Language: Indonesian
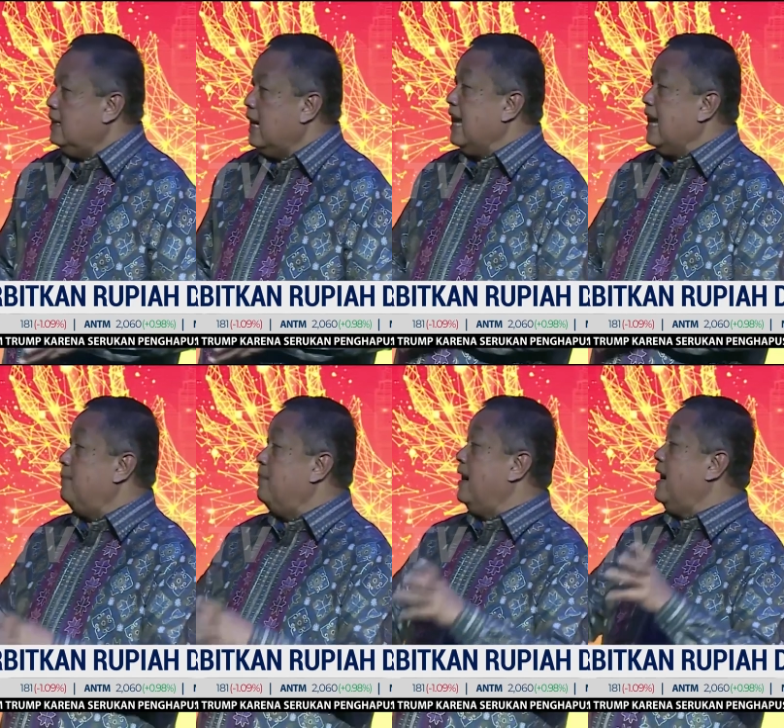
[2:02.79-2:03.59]
dengan
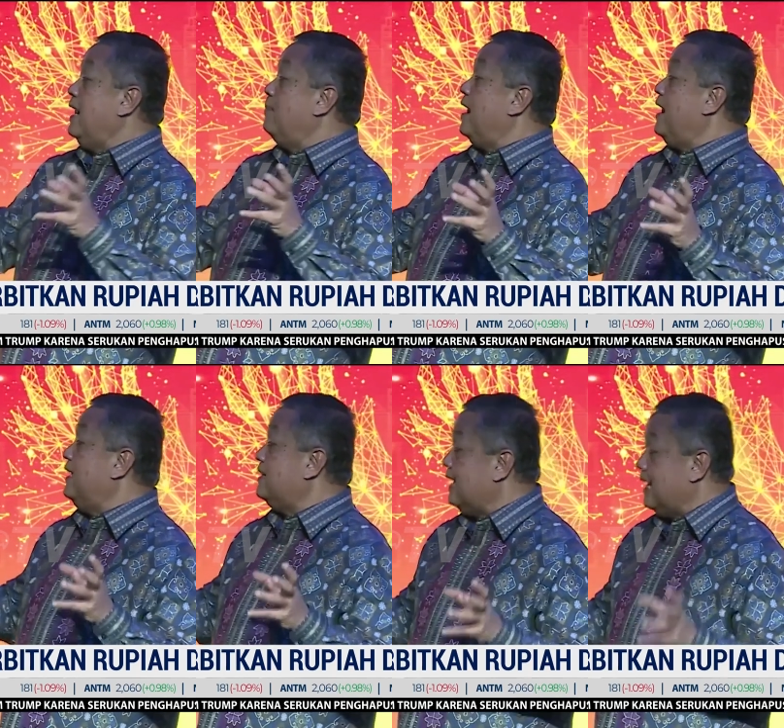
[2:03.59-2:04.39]
lembaga-lembaga
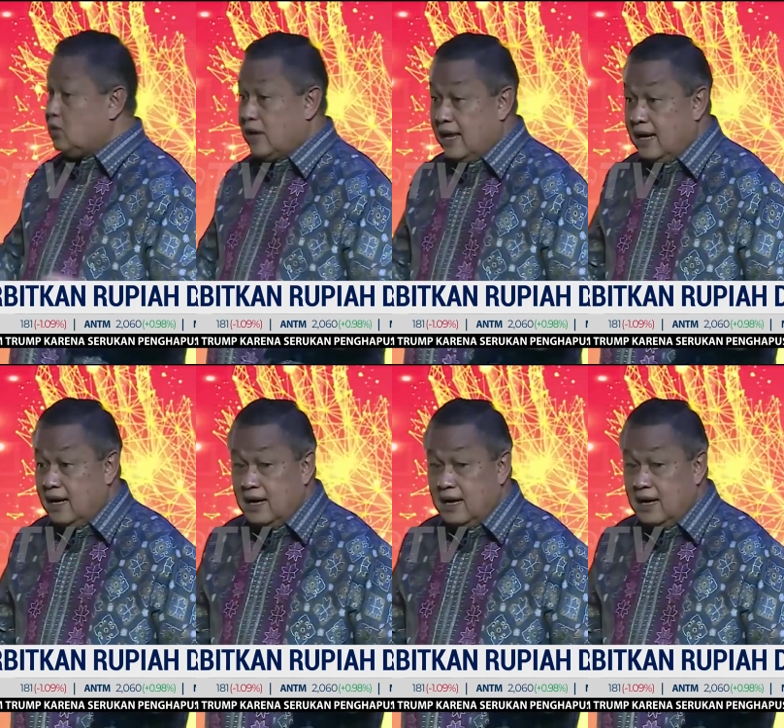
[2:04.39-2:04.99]
internasional,